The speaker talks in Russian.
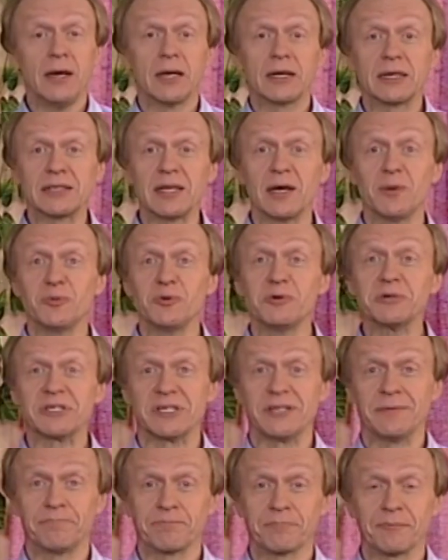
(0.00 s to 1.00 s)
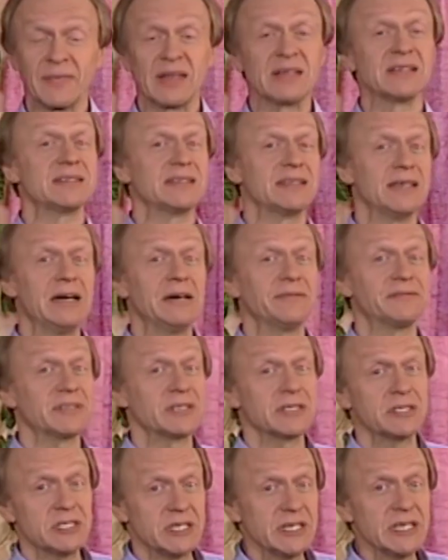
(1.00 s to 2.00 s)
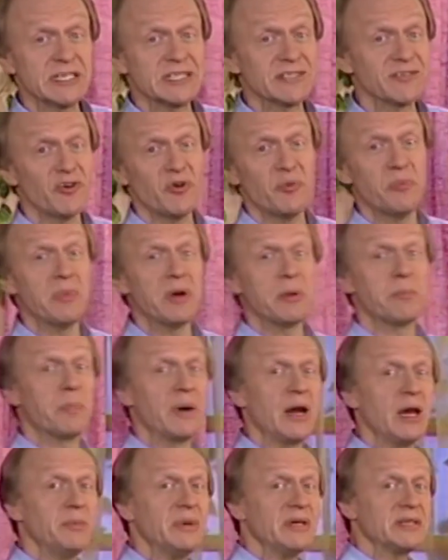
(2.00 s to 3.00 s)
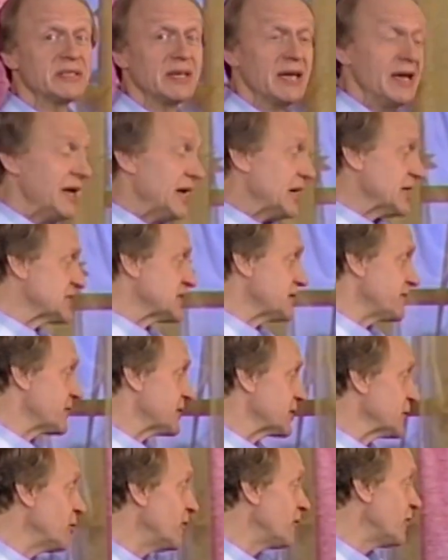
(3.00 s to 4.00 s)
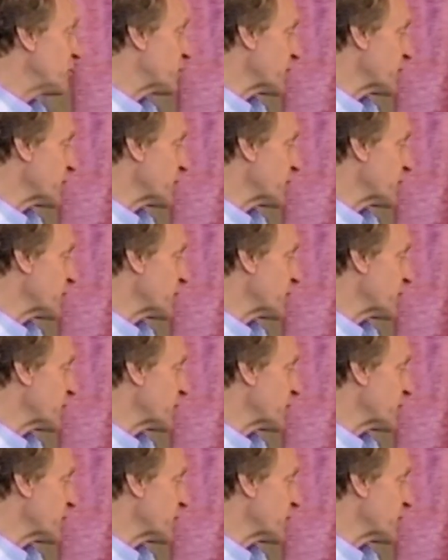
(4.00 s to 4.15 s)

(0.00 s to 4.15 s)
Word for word: К тому же, завтра чествуем мы память святого